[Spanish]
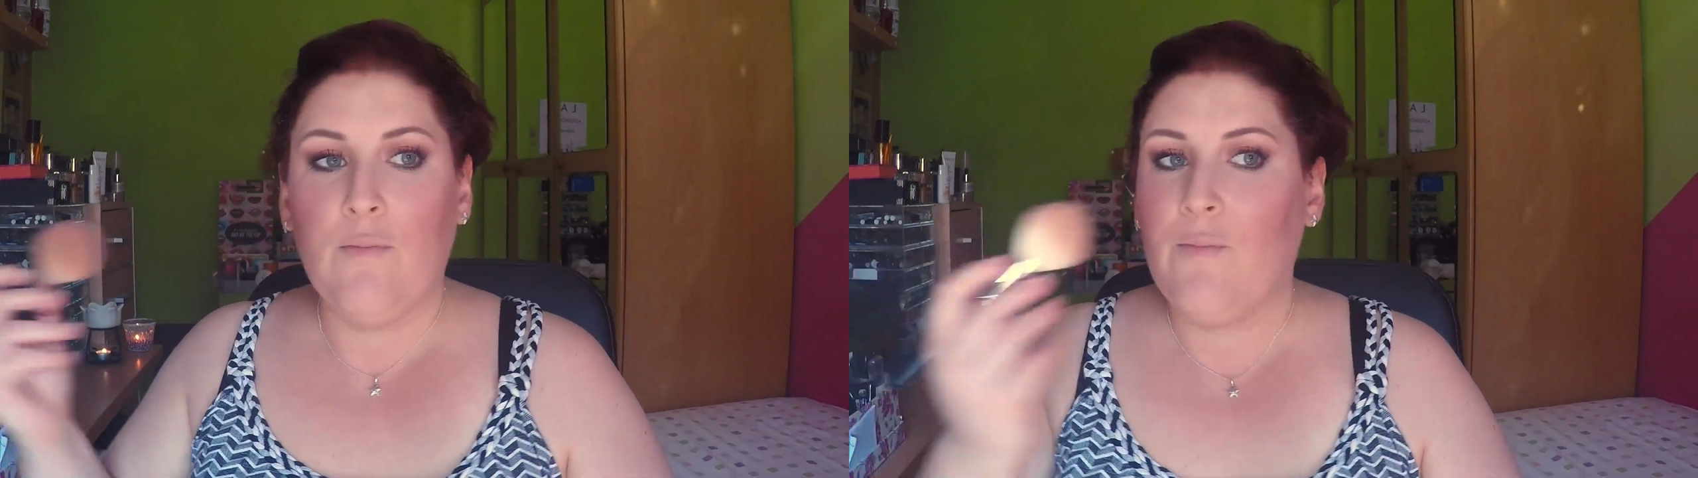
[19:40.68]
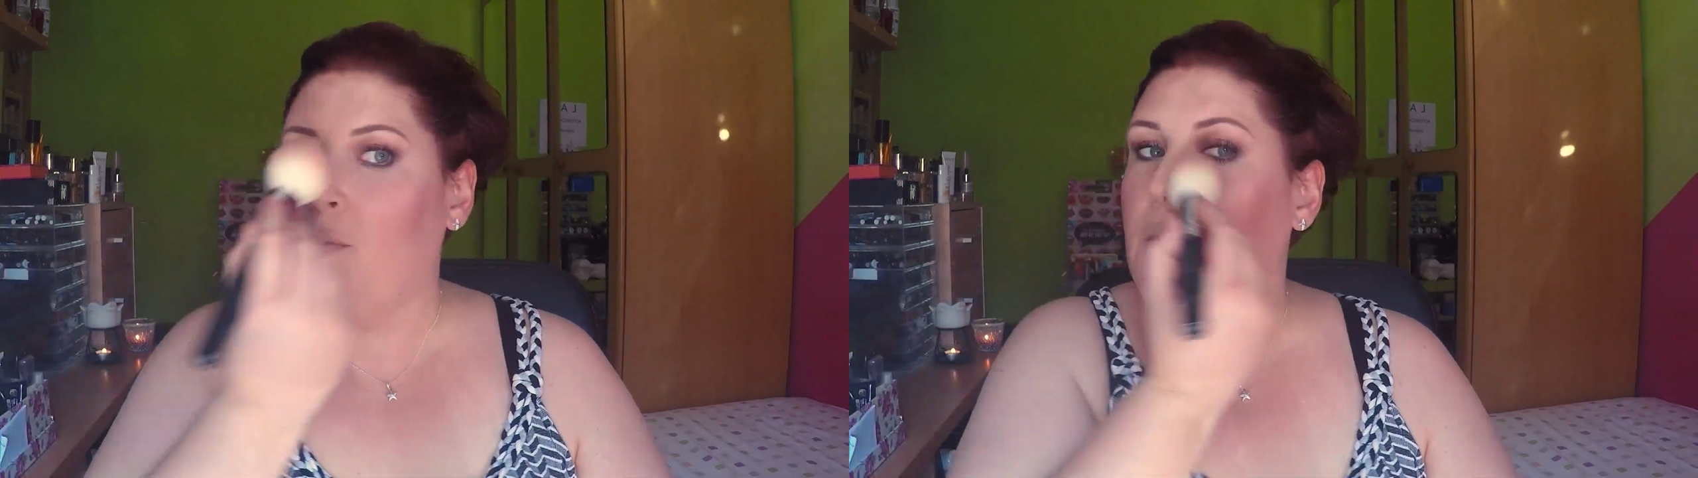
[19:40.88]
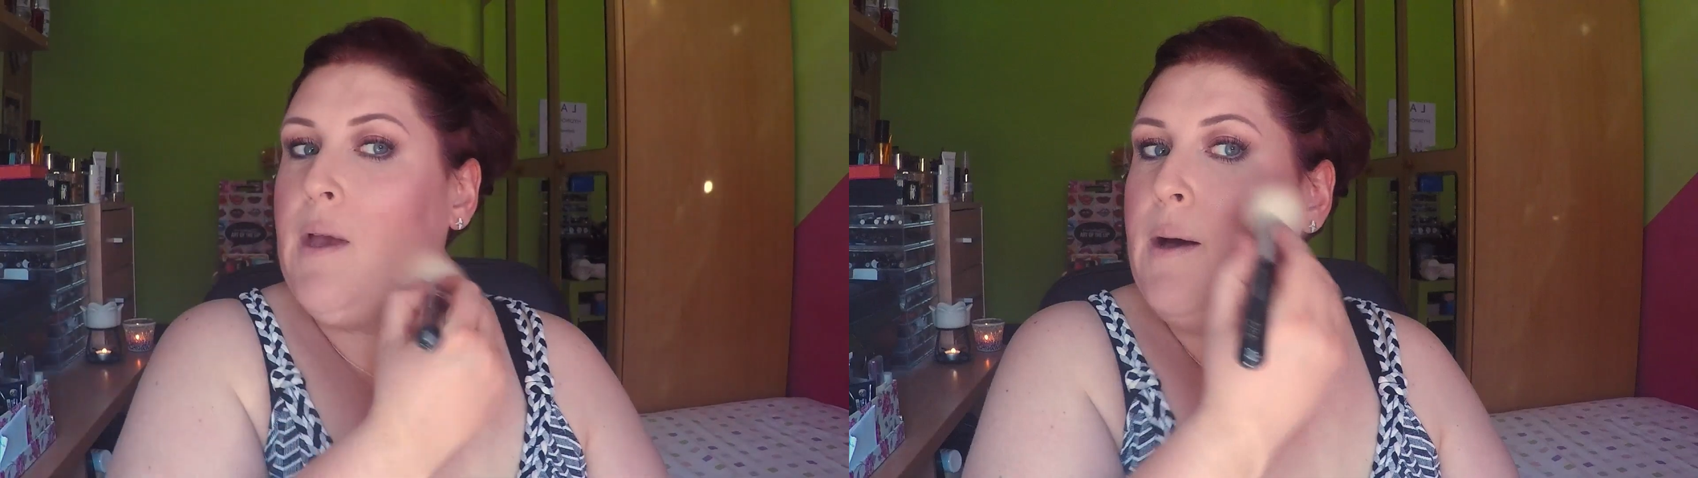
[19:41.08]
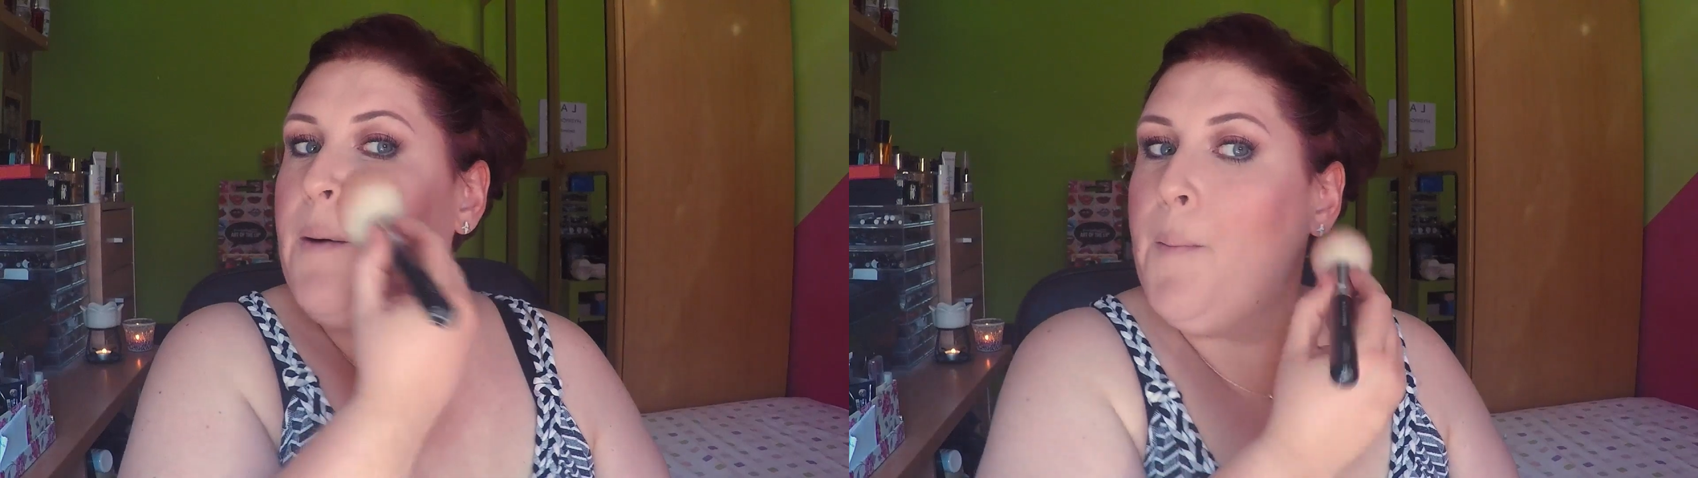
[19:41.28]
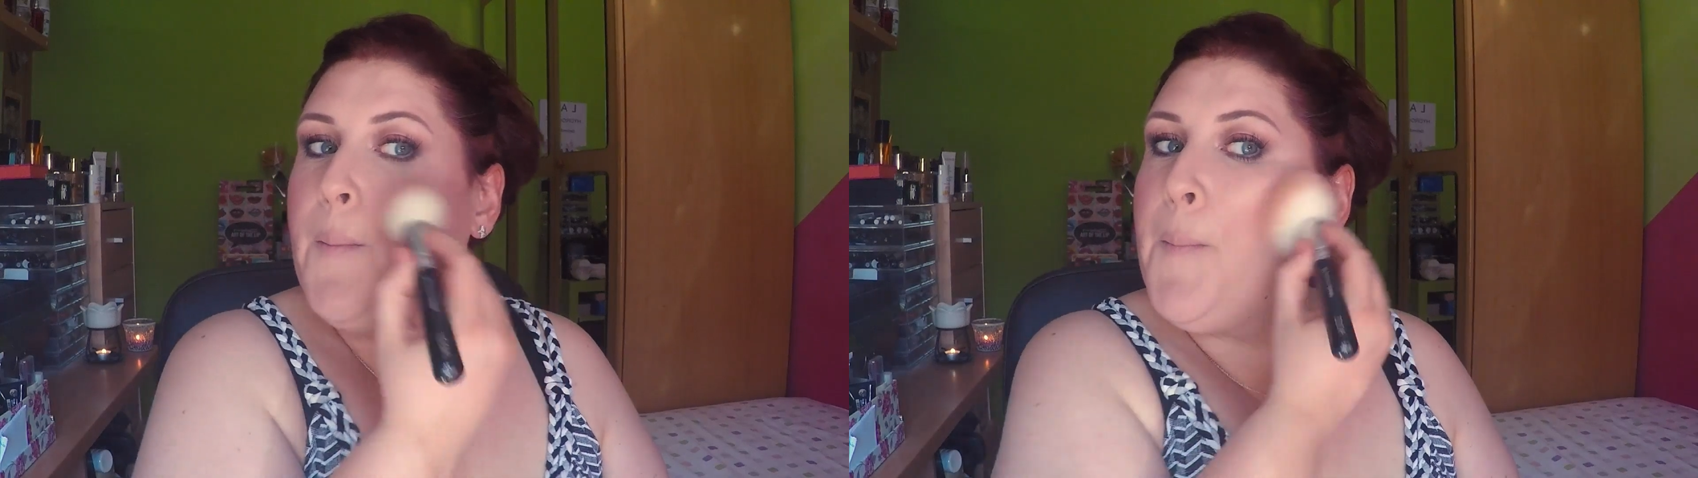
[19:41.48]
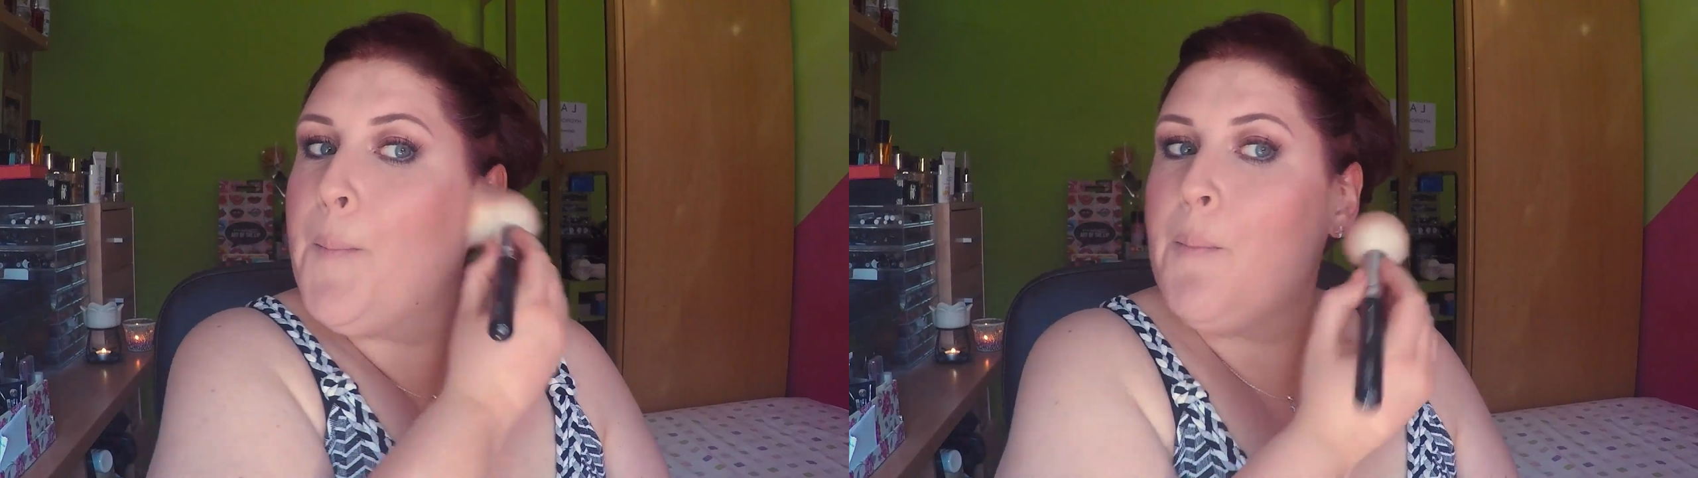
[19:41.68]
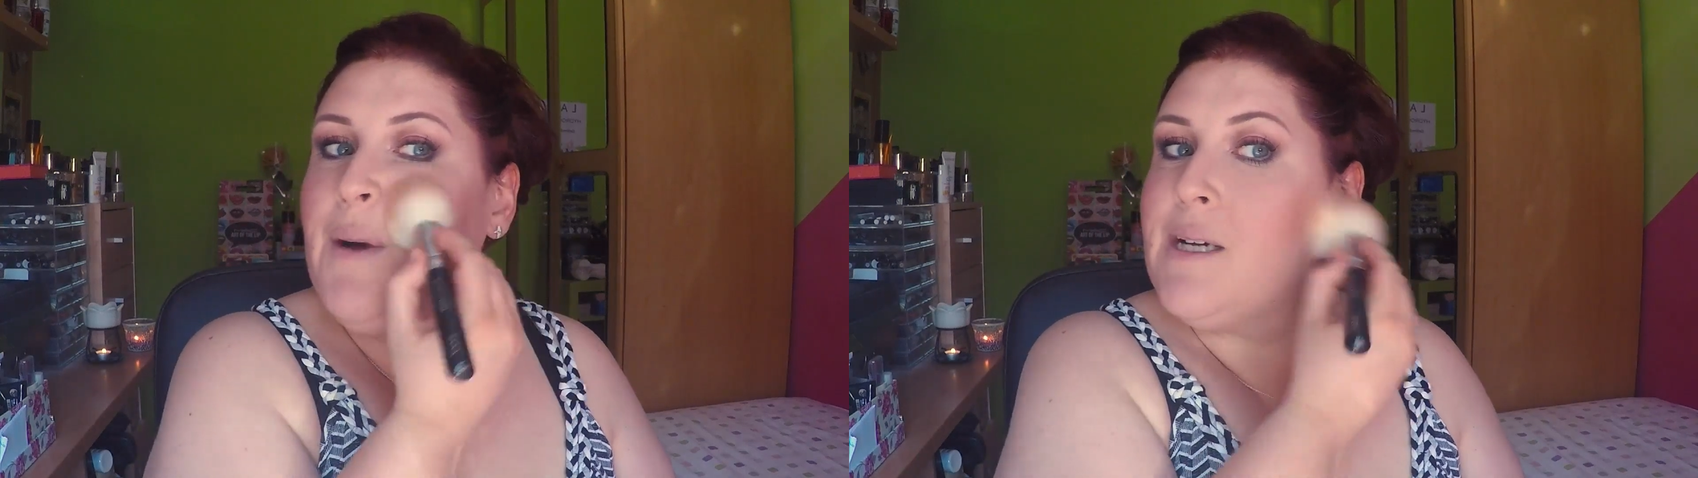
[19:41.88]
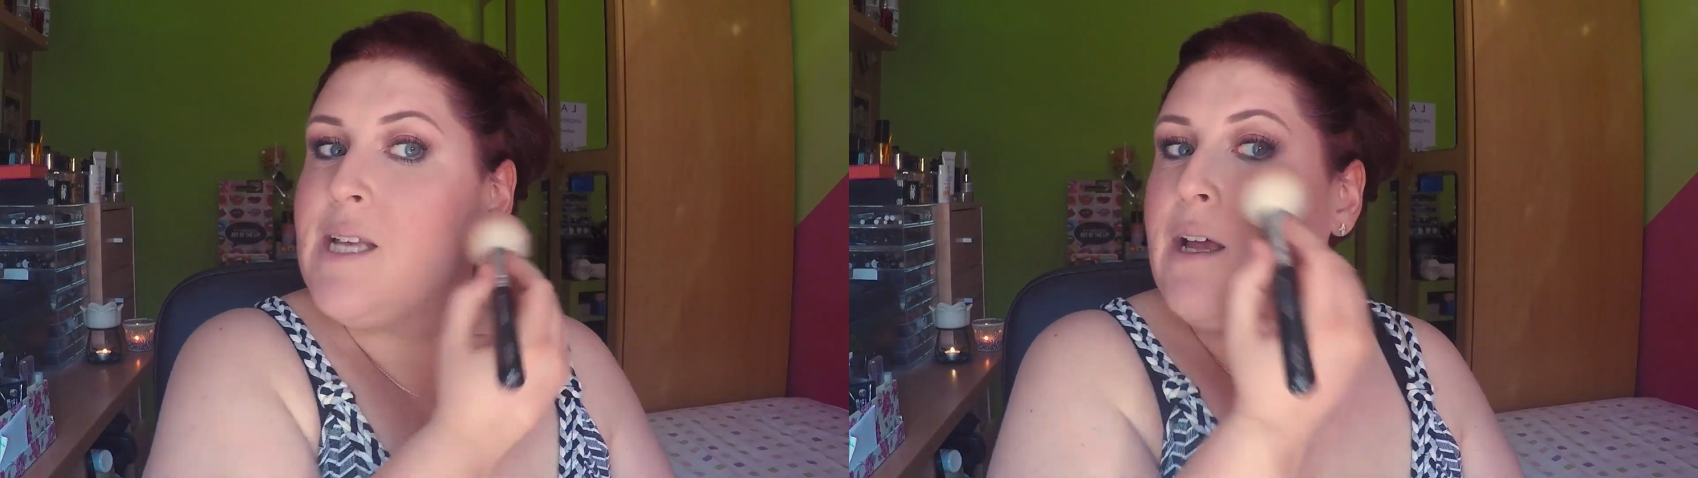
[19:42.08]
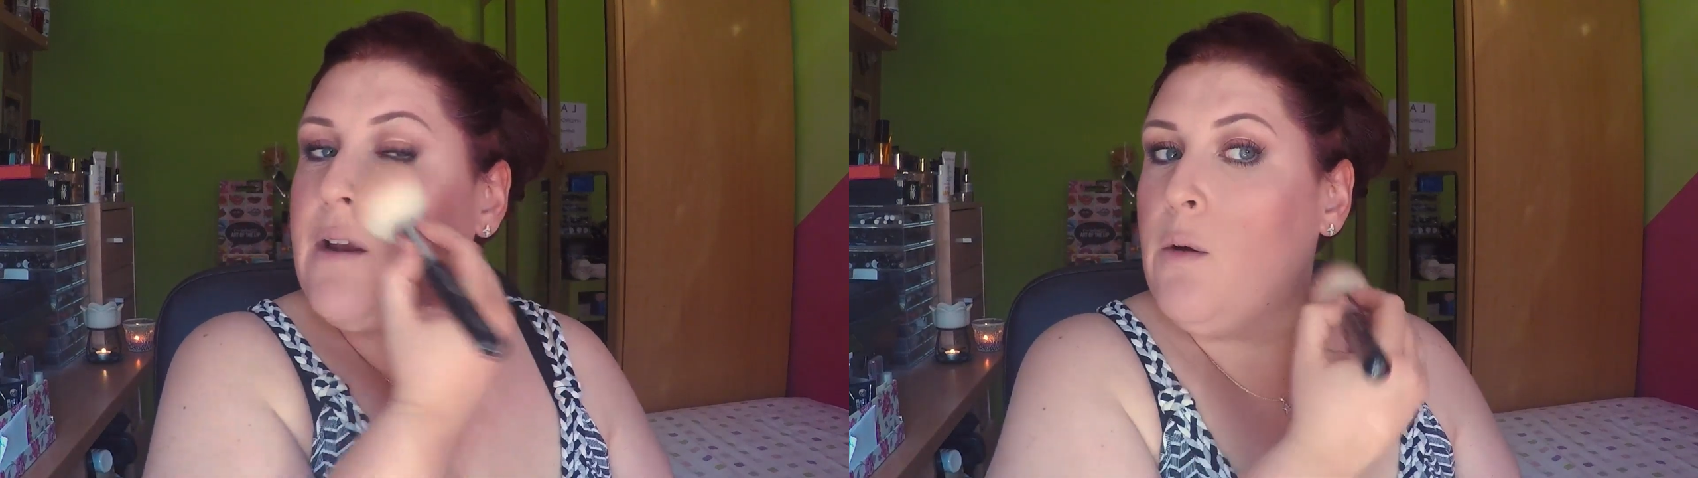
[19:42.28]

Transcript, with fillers: Voy a pasar